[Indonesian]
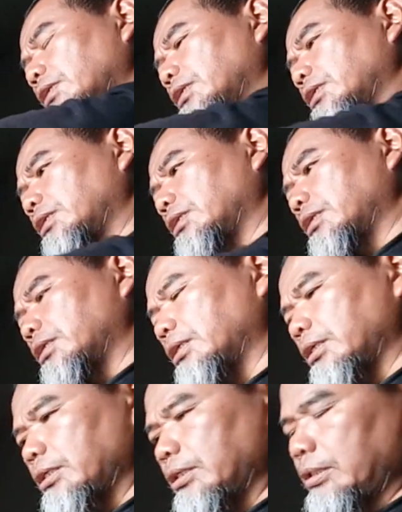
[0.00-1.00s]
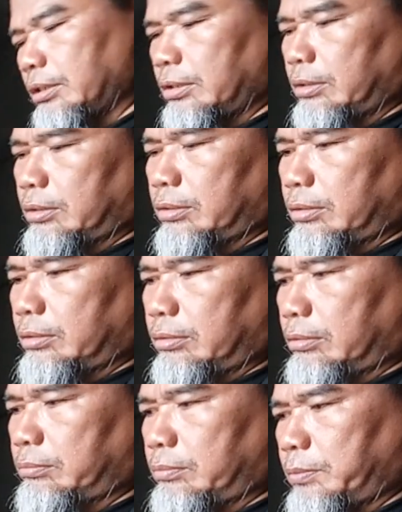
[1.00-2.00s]
uh,
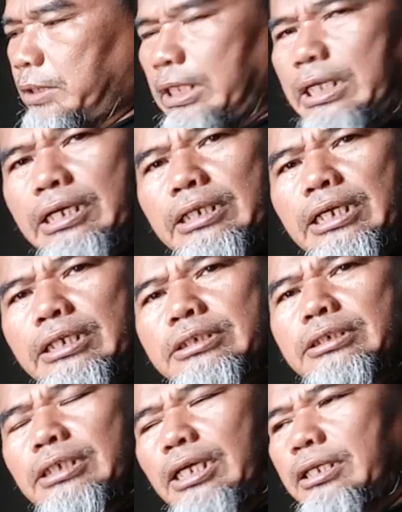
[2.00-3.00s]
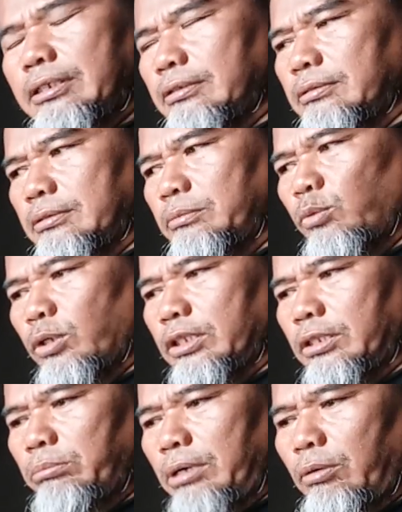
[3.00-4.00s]
menanak nasi ya
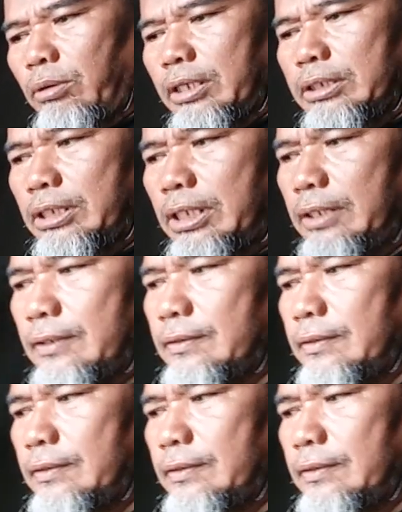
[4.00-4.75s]
buat di bawahnya